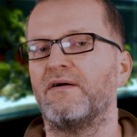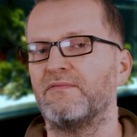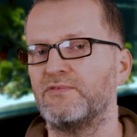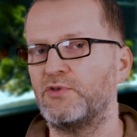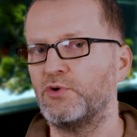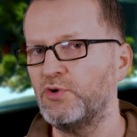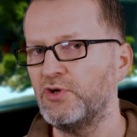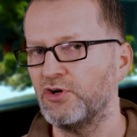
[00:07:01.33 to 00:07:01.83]

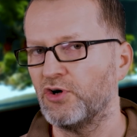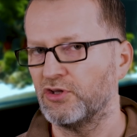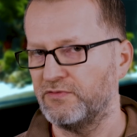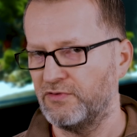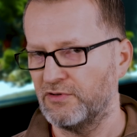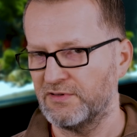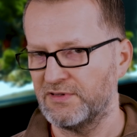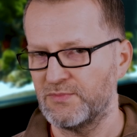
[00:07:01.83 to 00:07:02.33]
drugi
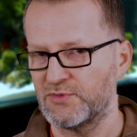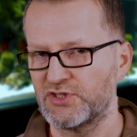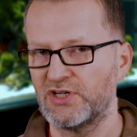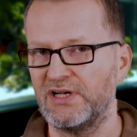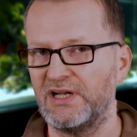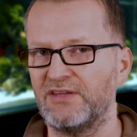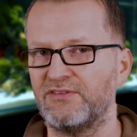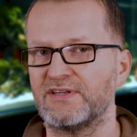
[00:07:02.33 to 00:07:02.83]
otwór w tym
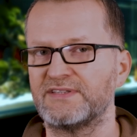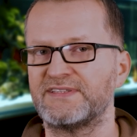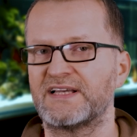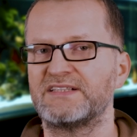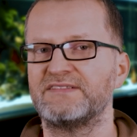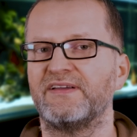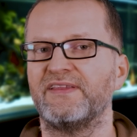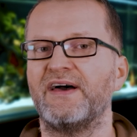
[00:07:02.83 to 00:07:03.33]
szkle to jest
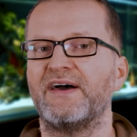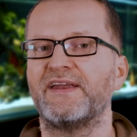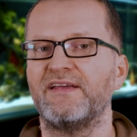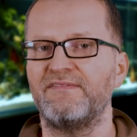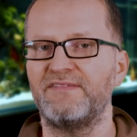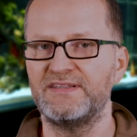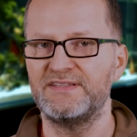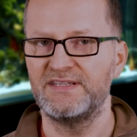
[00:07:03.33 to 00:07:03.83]
tak zwana
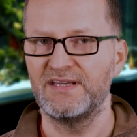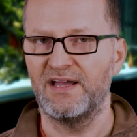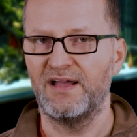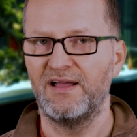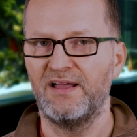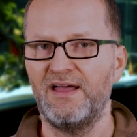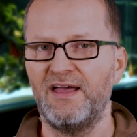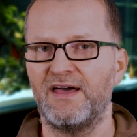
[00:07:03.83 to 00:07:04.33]
rewizja.
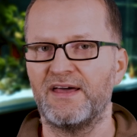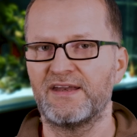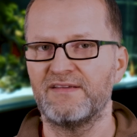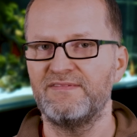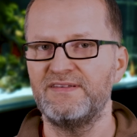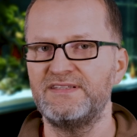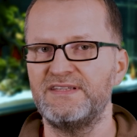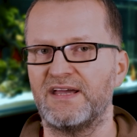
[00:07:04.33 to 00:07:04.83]

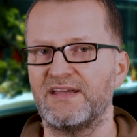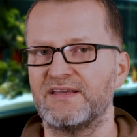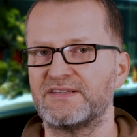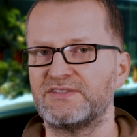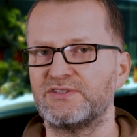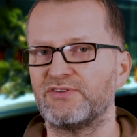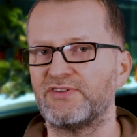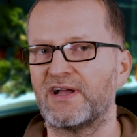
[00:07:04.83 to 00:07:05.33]
Rewizja
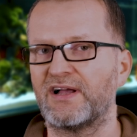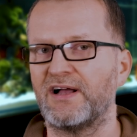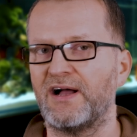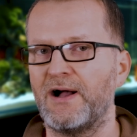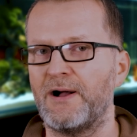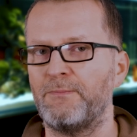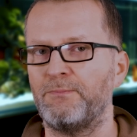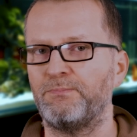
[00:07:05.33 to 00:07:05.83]
jest to
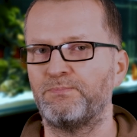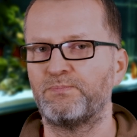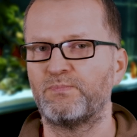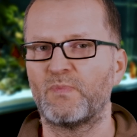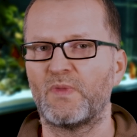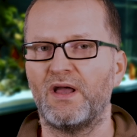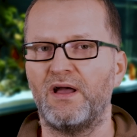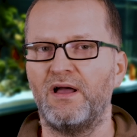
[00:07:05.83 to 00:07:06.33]
taka,
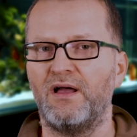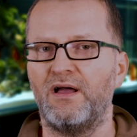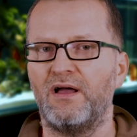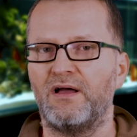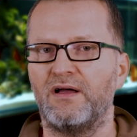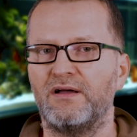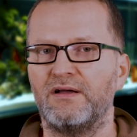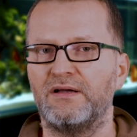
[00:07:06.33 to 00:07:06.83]

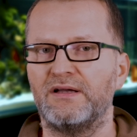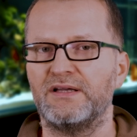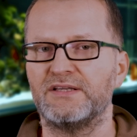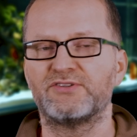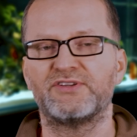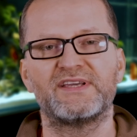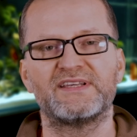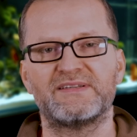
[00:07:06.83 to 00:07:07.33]
e, jest
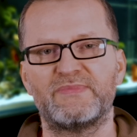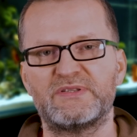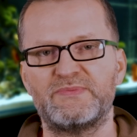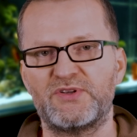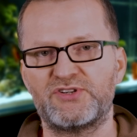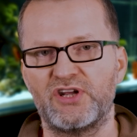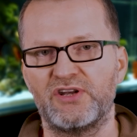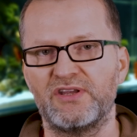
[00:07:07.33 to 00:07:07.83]
to takie
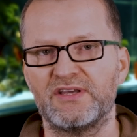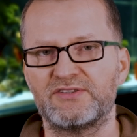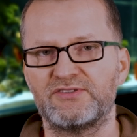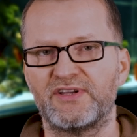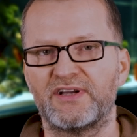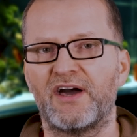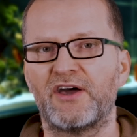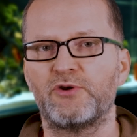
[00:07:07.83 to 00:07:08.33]
zabezpieczenie, jest to
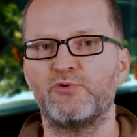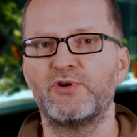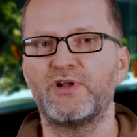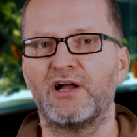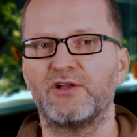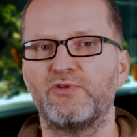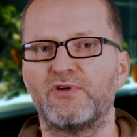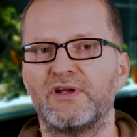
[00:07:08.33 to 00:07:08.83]
taka
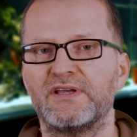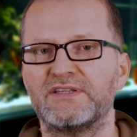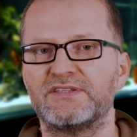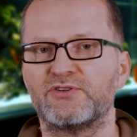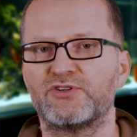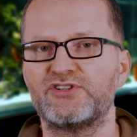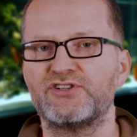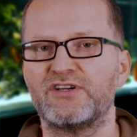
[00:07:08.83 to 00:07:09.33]
rurka, która jest
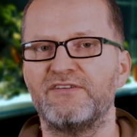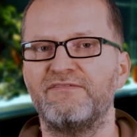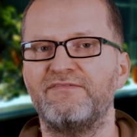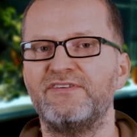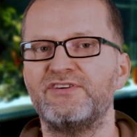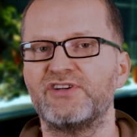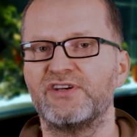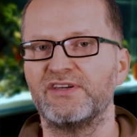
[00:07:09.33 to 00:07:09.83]
troszeczkę
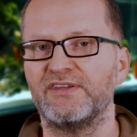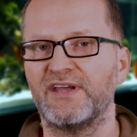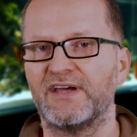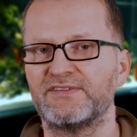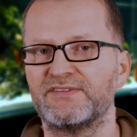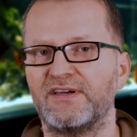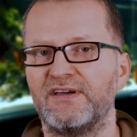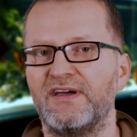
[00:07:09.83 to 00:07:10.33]
wyżej
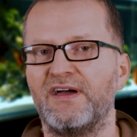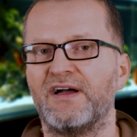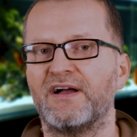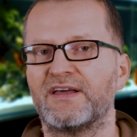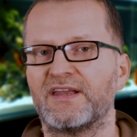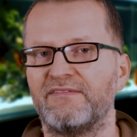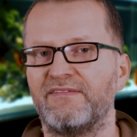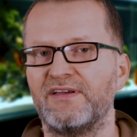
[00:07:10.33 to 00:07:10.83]
nad
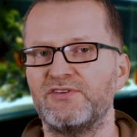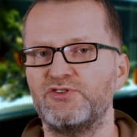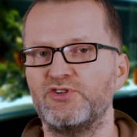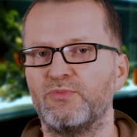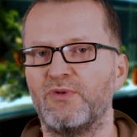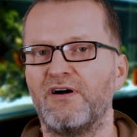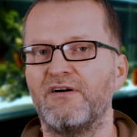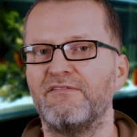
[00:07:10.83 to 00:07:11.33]

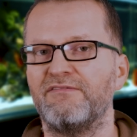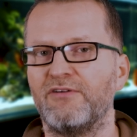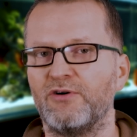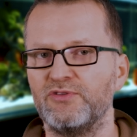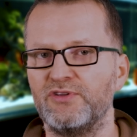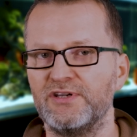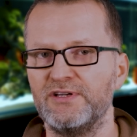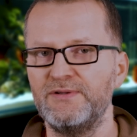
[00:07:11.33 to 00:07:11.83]
krawędzią
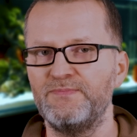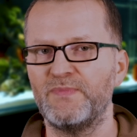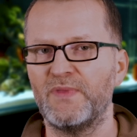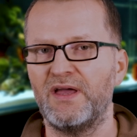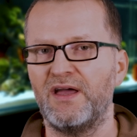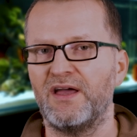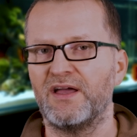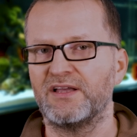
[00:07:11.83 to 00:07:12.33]
wody.
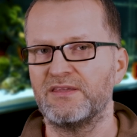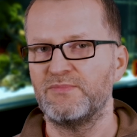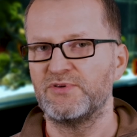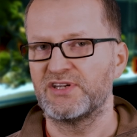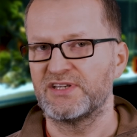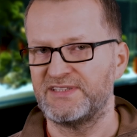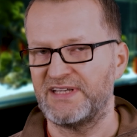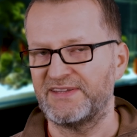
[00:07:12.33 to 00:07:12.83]
Gdyby
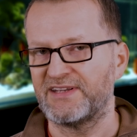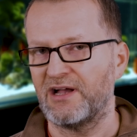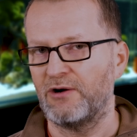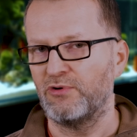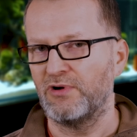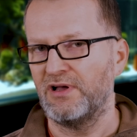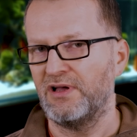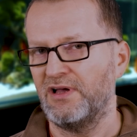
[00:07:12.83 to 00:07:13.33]
się
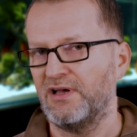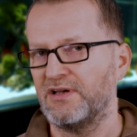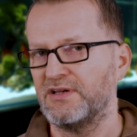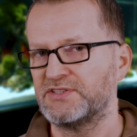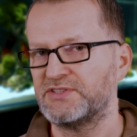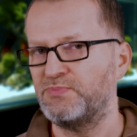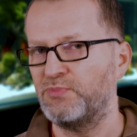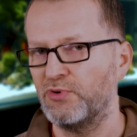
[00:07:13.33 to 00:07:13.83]
zatkał
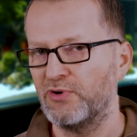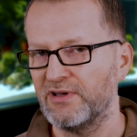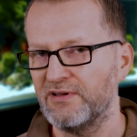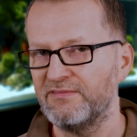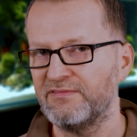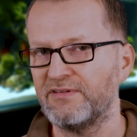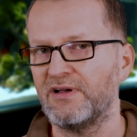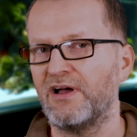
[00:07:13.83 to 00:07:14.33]

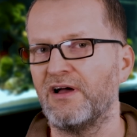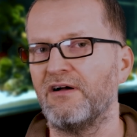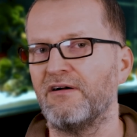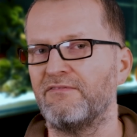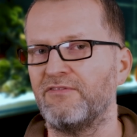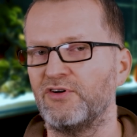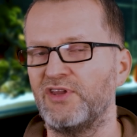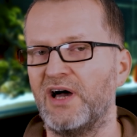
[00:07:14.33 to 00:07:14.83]
spływ,
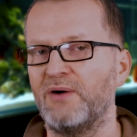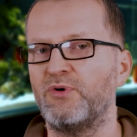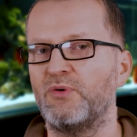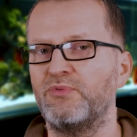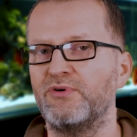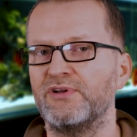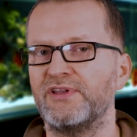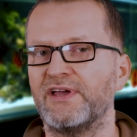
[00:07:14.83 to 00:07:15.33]
woda
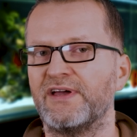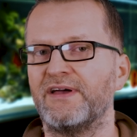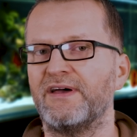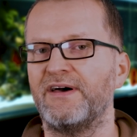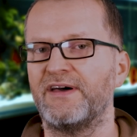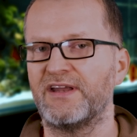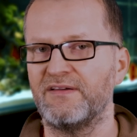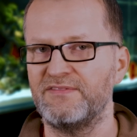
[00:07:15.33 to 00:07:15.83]
popłynie
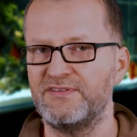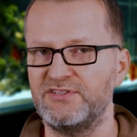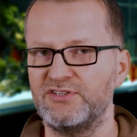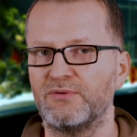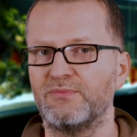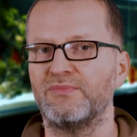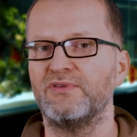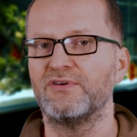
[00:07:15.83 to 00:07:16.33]

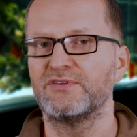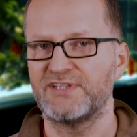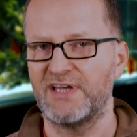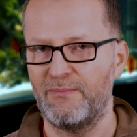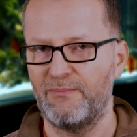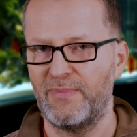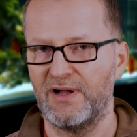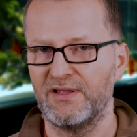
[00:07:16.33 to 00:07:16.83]
rewizją do
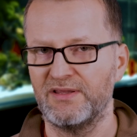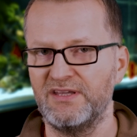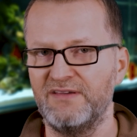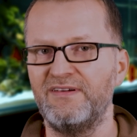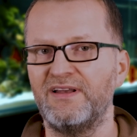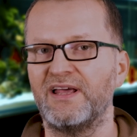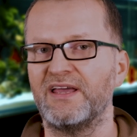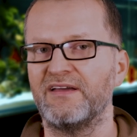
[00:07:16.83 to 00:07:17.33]
sampa. Nie
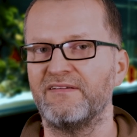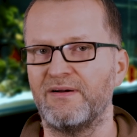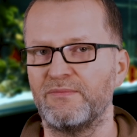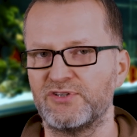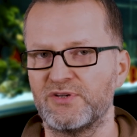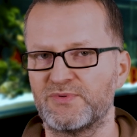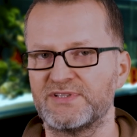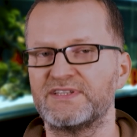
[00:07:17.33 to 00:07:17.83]
wyleje Wam
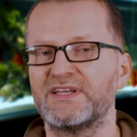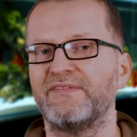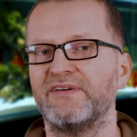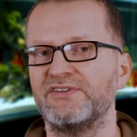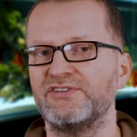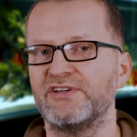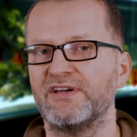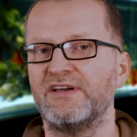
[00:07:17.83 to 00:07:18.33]
się przez
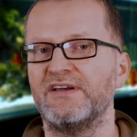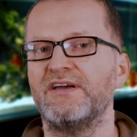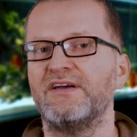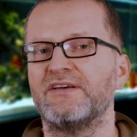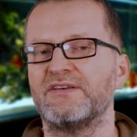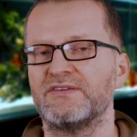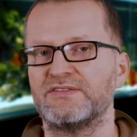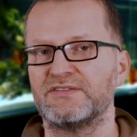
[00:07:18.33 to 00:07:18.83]
krawędzie,
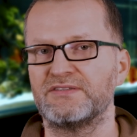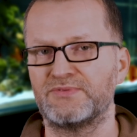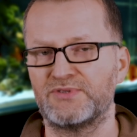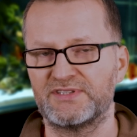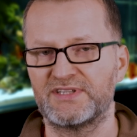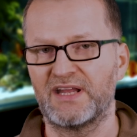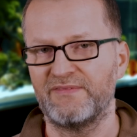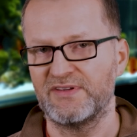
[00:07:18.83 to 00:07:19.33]

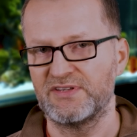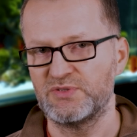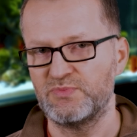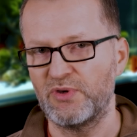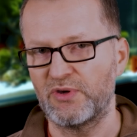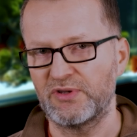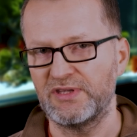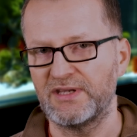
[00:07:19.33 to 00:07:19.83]
przez krawędź
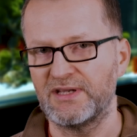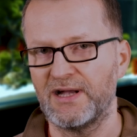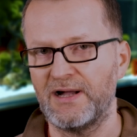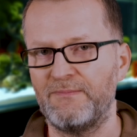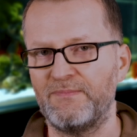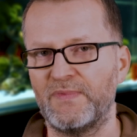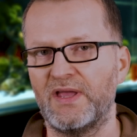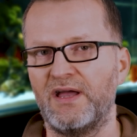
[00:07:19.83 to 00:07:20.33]
zbiornika.
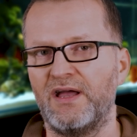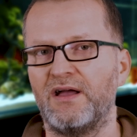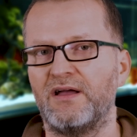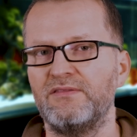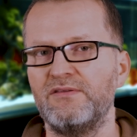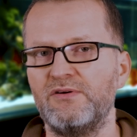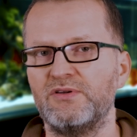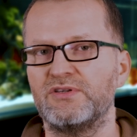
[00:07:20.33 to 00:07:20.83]

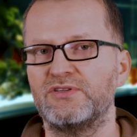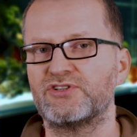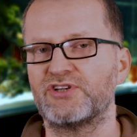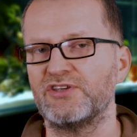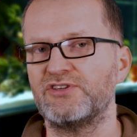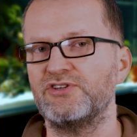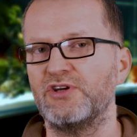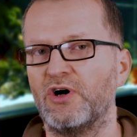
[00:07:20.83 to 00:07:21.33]
No i
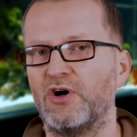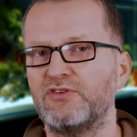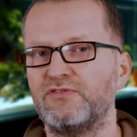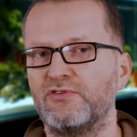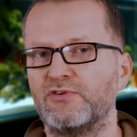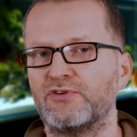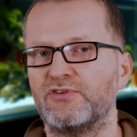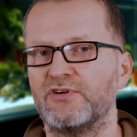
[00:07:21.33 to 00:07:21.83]
trzeci
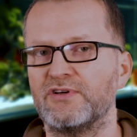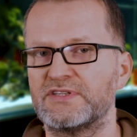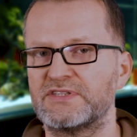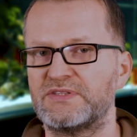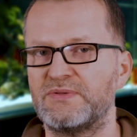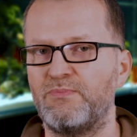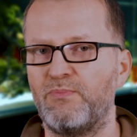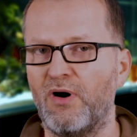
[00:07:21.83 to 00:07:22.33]
otwór to
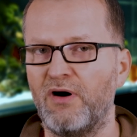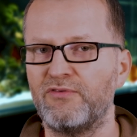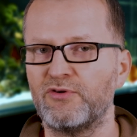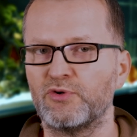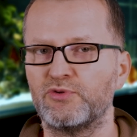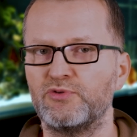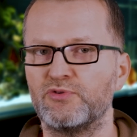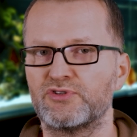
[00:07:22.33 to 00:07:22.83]
jest
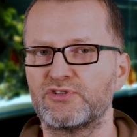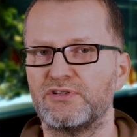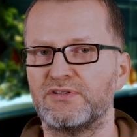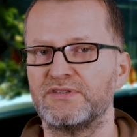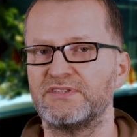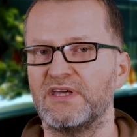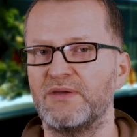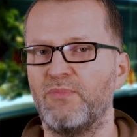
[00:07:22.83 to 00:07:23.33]
powrót już
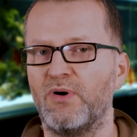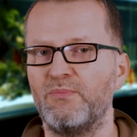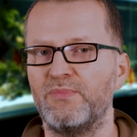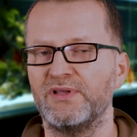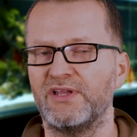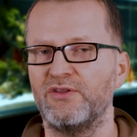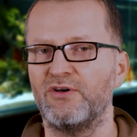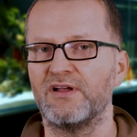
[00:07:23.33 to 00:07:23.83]
z tej
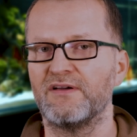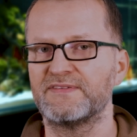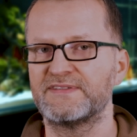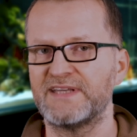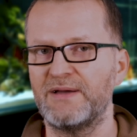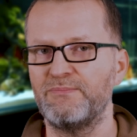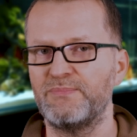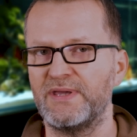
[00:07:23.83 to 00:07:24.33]
pompy na dole w
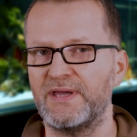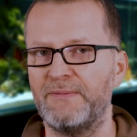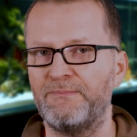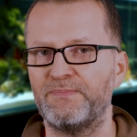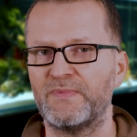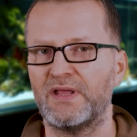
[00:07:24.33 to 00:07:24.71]
sampie.